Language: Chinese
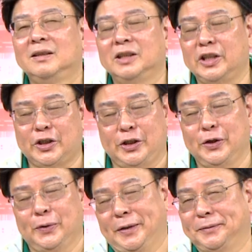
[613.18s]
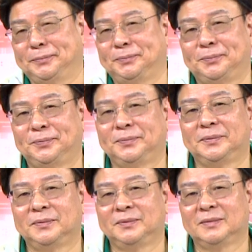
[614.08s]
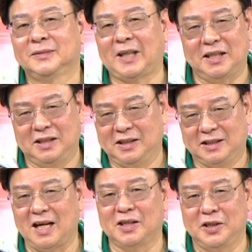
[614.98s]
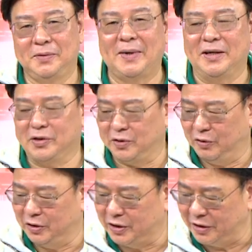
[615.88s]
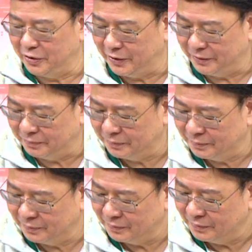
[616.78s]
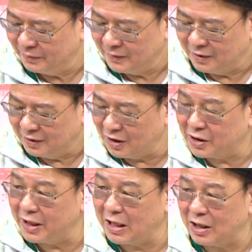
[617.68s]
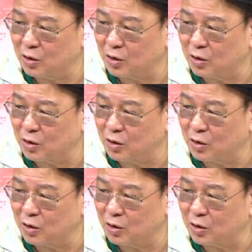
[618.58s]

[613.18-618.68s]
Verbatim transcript: 一七六零，在上个礼拜的时候一七六零，那天还